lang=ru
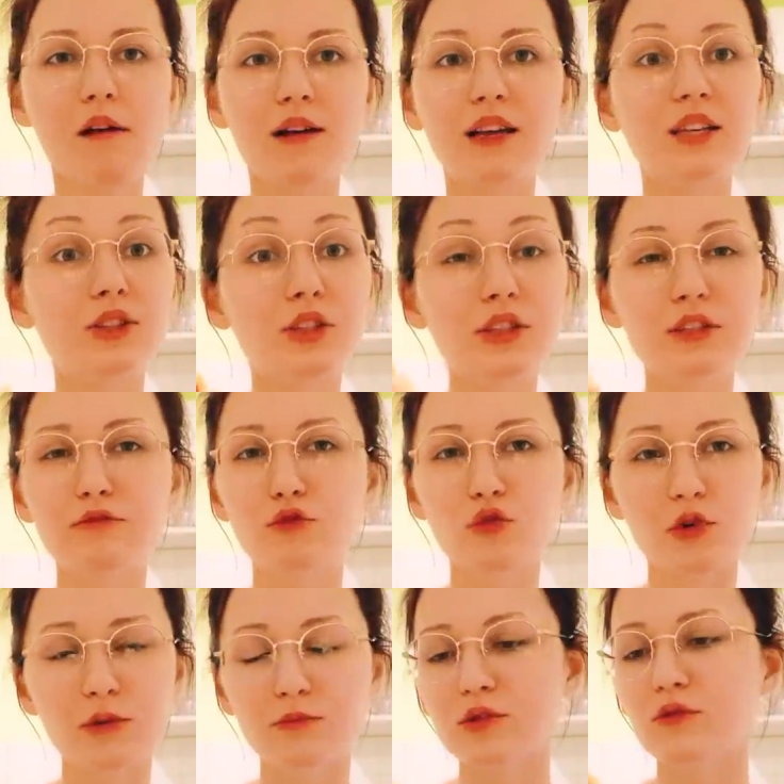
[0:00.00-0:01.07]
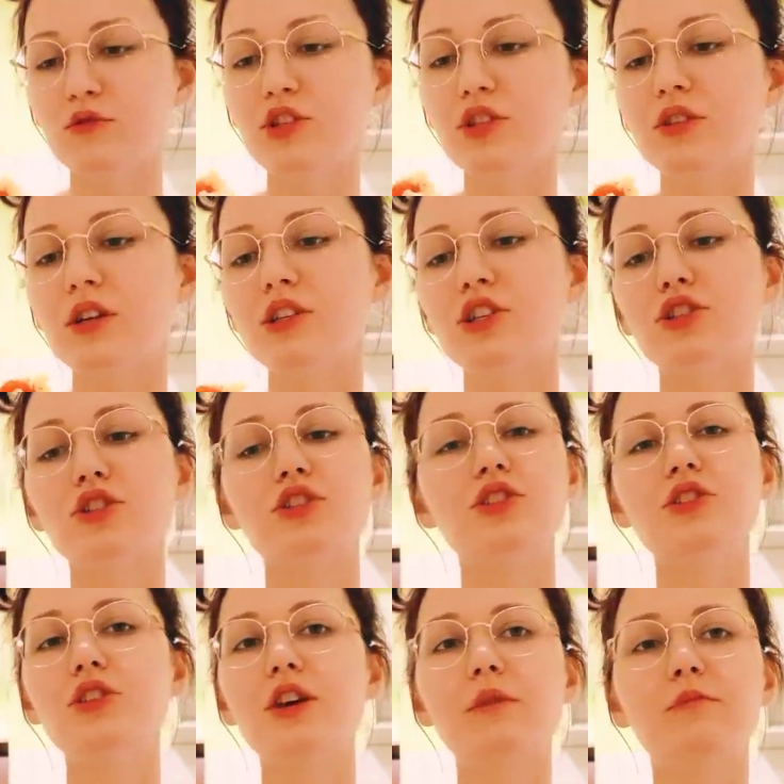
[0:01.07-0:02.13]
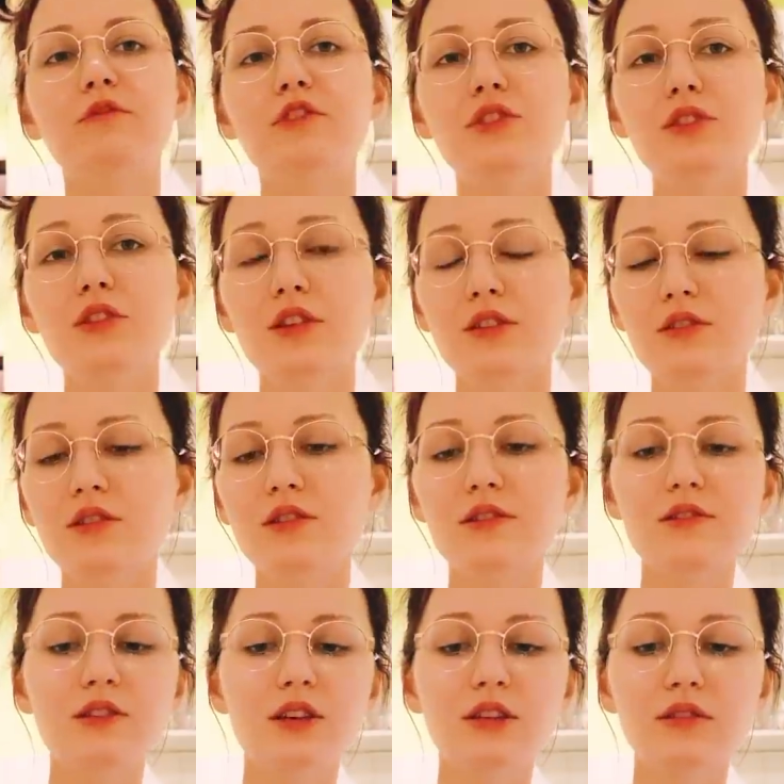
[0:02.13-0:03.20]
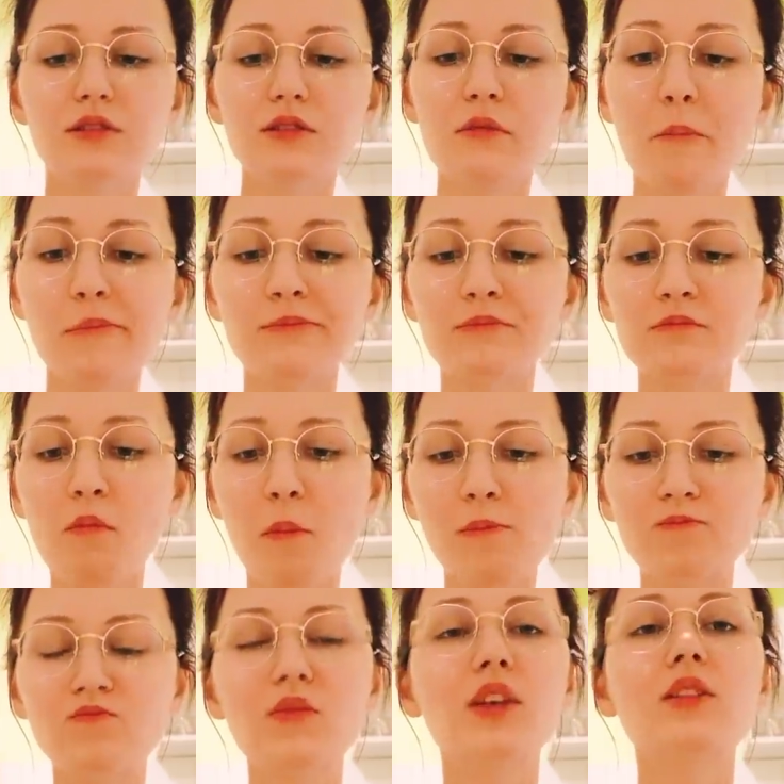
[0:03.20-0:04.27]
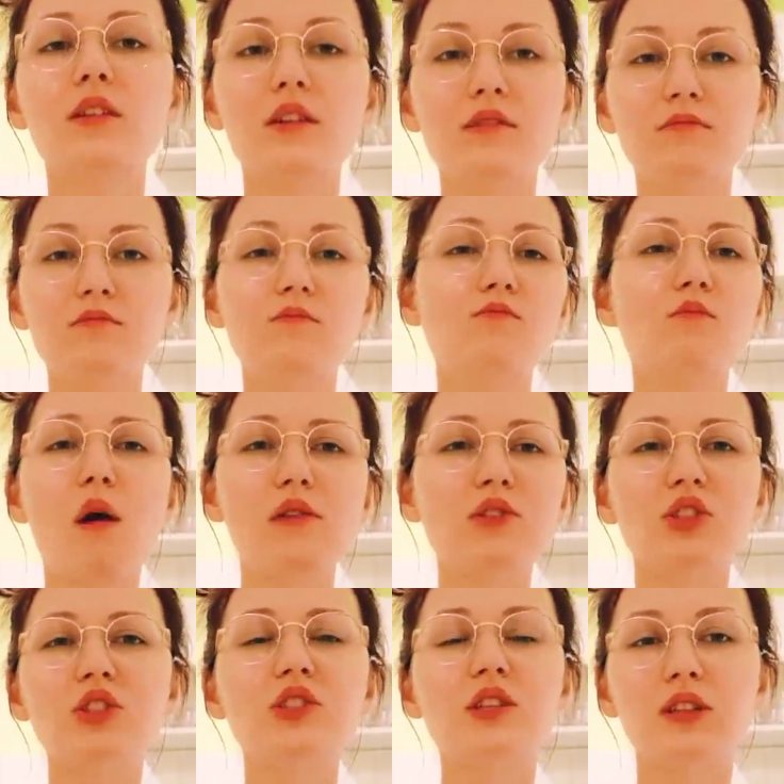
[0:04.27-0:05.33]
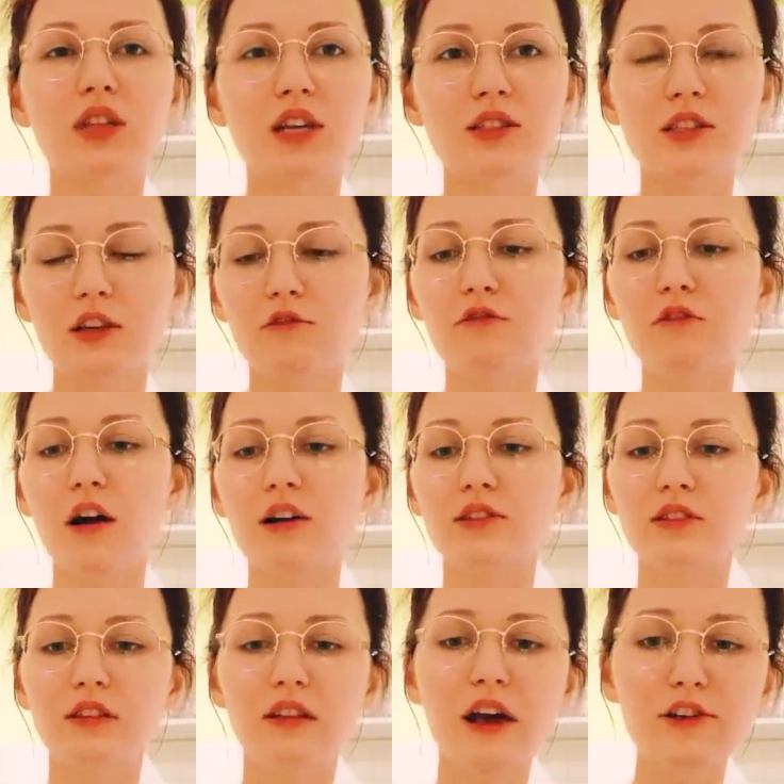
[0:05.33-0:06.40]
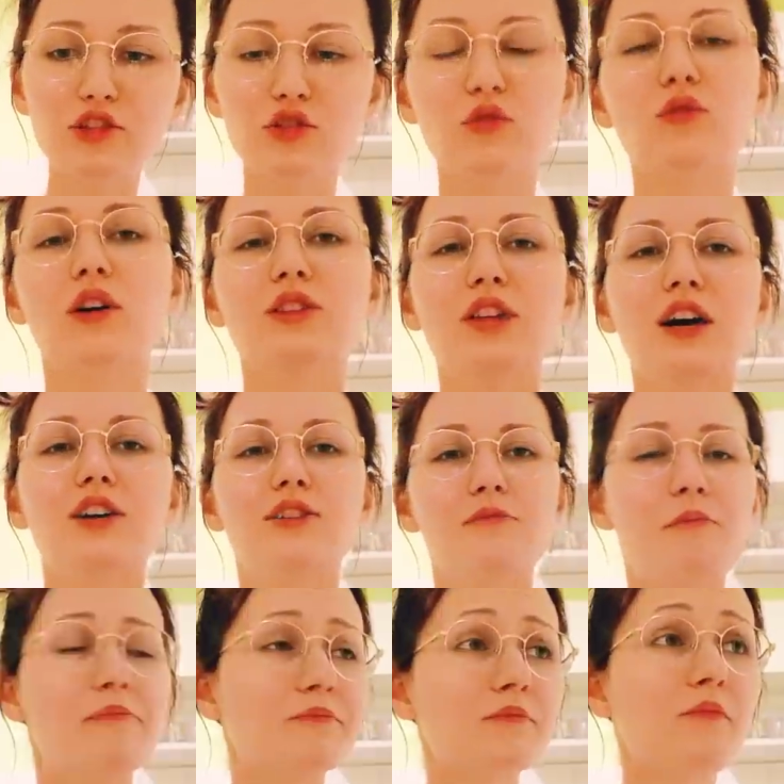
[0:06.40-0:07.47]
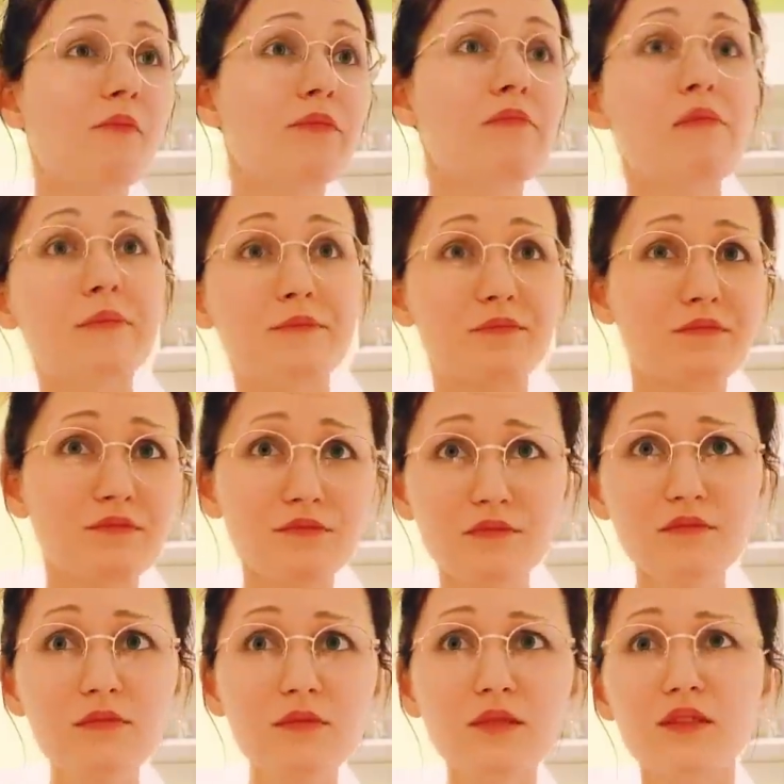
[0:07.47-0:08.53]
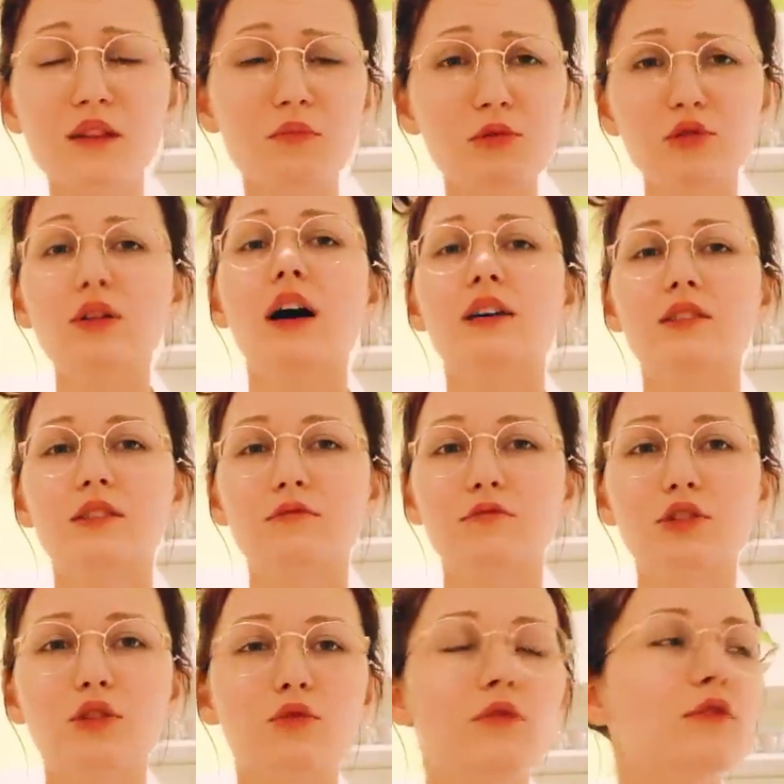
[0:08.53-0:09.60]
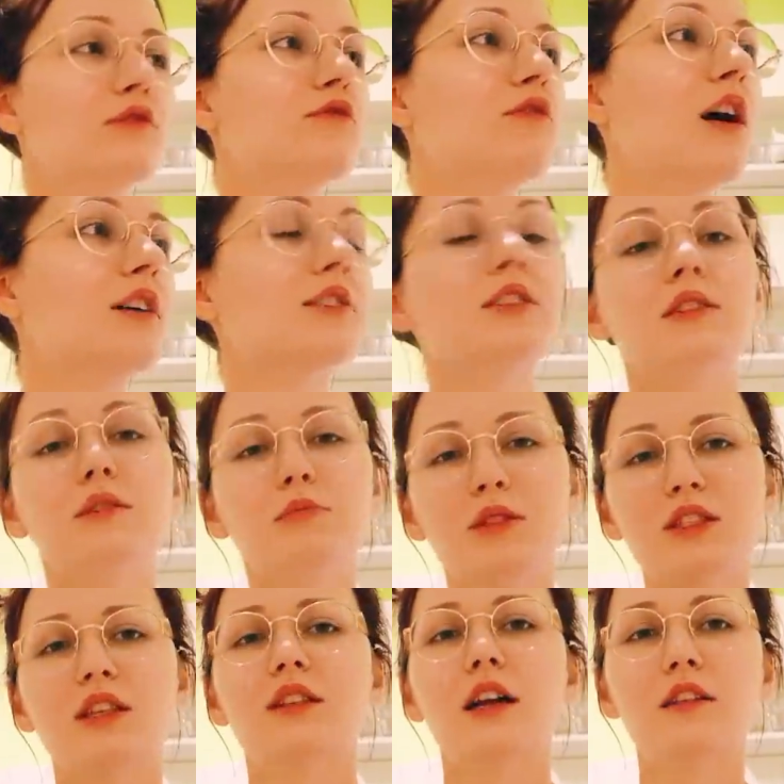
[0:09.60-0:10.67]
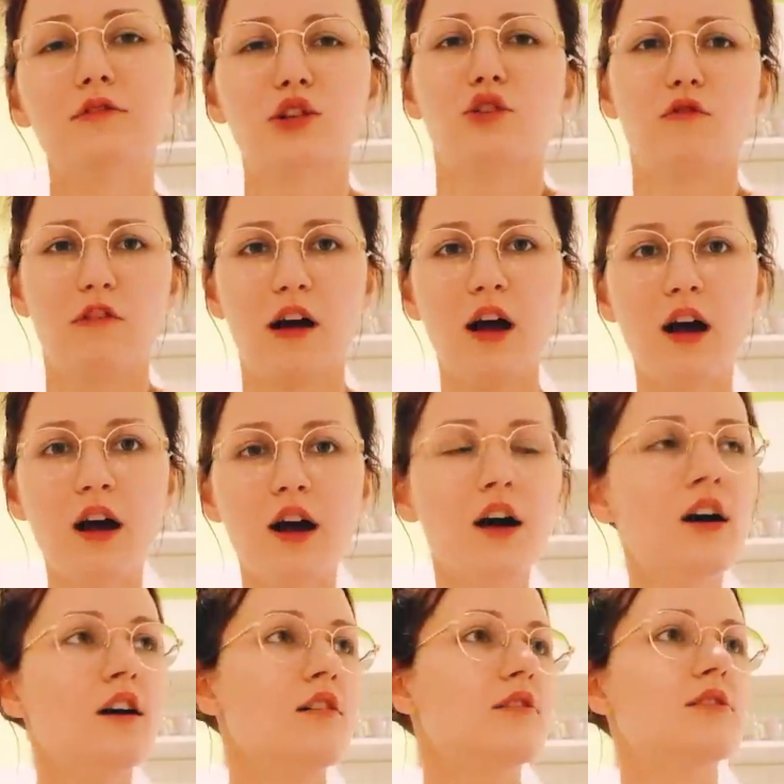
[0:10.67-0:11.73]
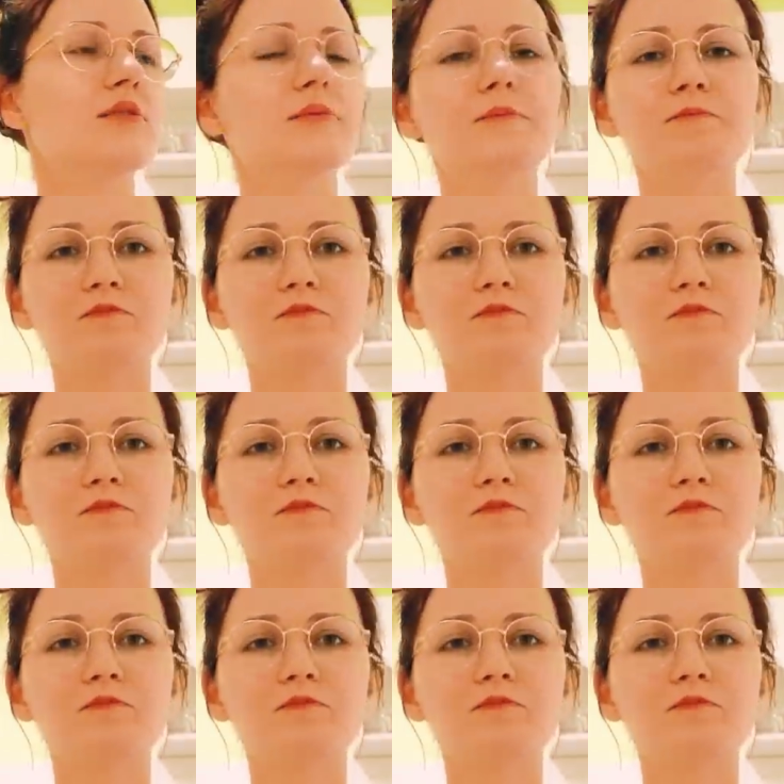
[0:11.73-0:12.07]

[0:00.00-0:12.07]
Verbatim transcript: Это ни в коем случае, конечно же, не обвинение, нет. Это констатация факта, да, что когда наблюдается вот такой вот факт эмоционального такого э,